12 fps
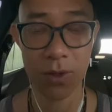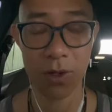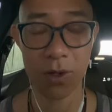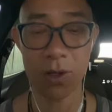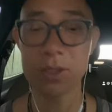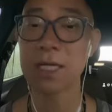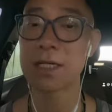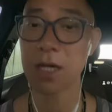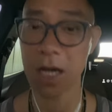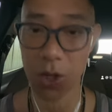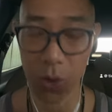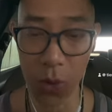nó sẽ
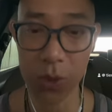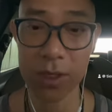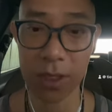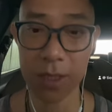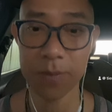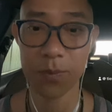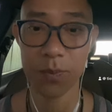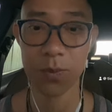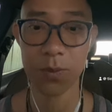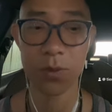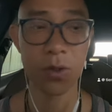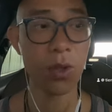rất là khổ sở
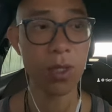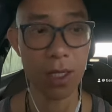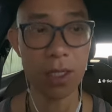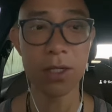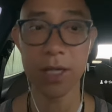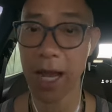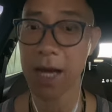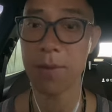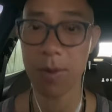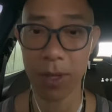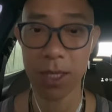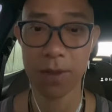cho những người đang ở
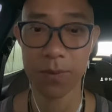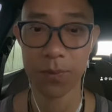bên mỹ